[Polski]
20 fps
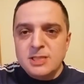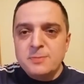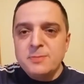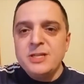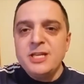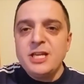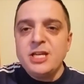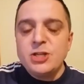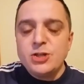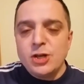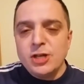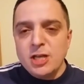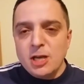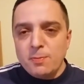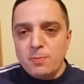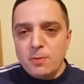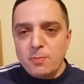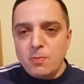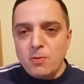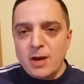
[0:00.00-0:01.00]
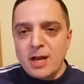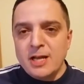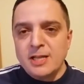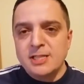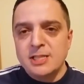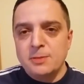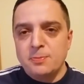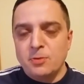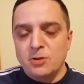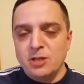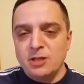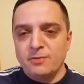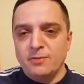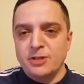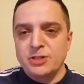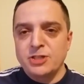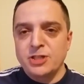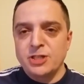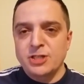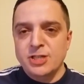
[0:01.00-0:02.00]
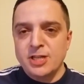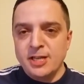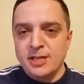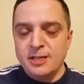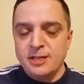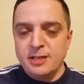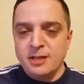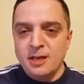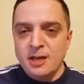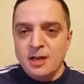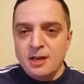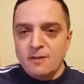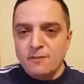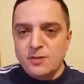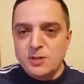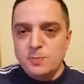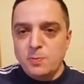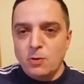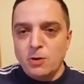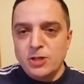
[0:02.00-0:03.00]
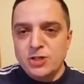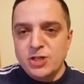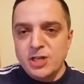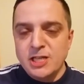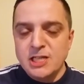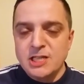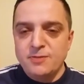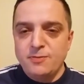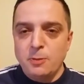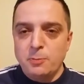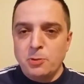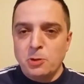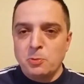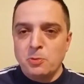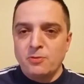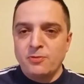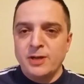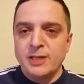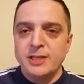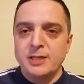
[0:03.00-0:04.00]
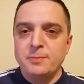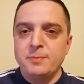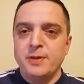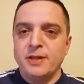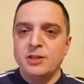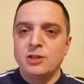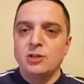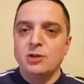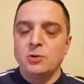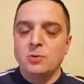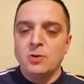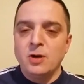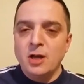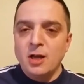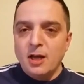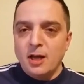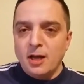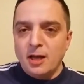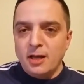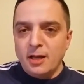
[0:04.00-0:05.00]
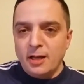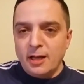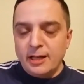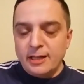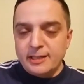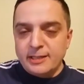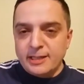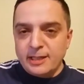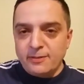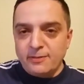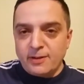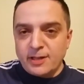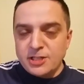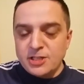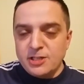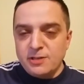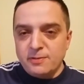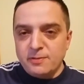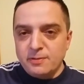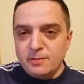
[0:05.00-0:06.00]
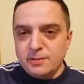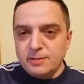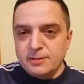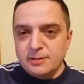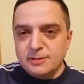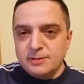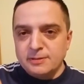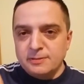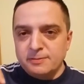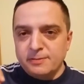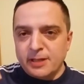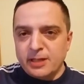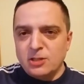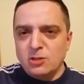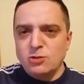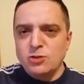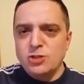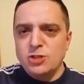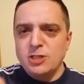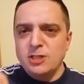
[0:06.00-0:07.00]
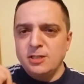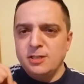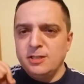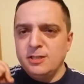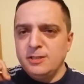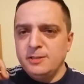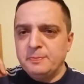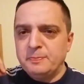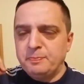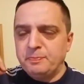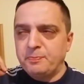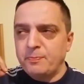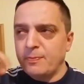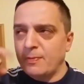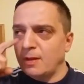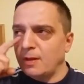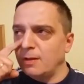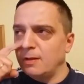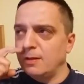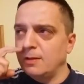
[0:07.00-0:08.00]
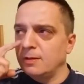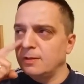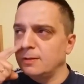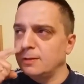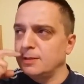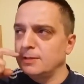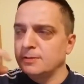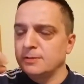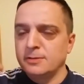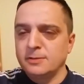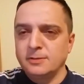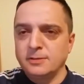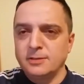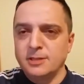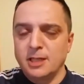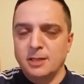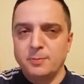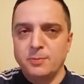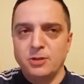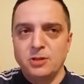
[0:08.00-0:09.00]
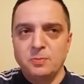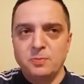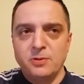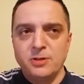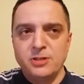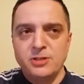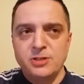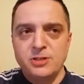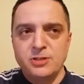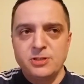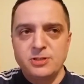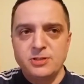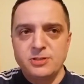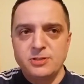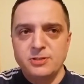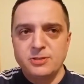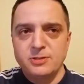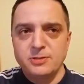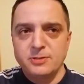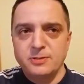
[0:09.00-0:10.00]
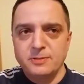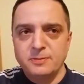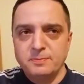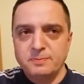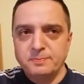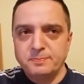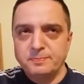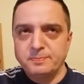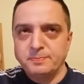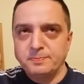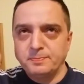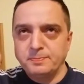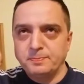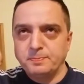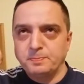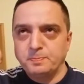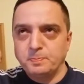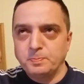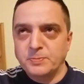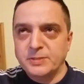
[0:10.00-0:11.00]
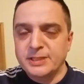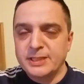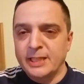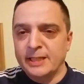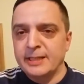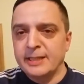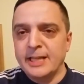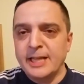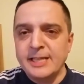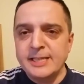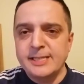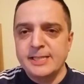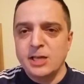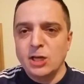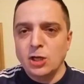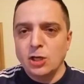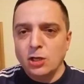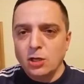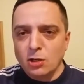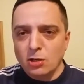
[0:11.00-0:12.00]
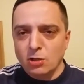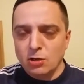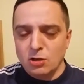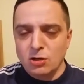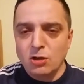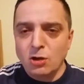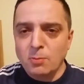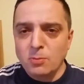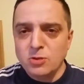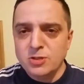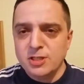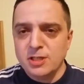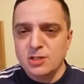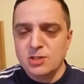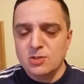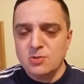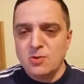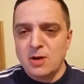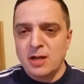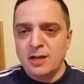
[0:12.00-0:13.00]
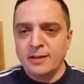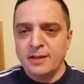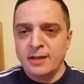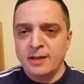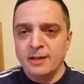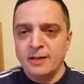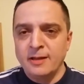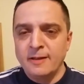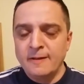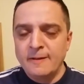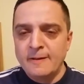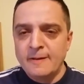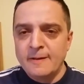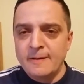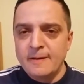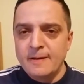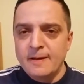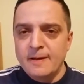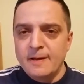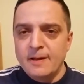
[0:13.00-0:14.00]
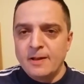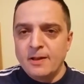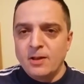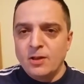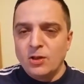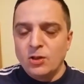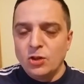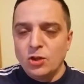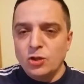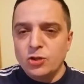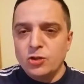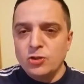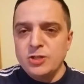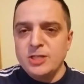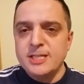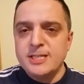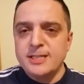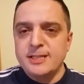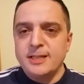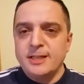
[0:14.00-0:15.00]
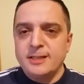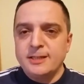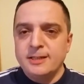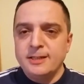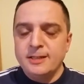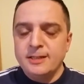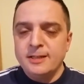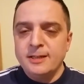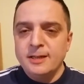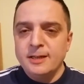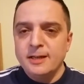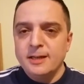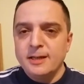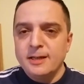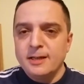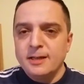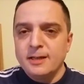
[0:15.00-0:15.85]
zmniejszenia populacji, ponieważ jeżeli w społeczeństwie promowane będą e, te właśnie e, wartości i e, jakby to powiedzieć, mm, tendencje homoseksualne, no to niestety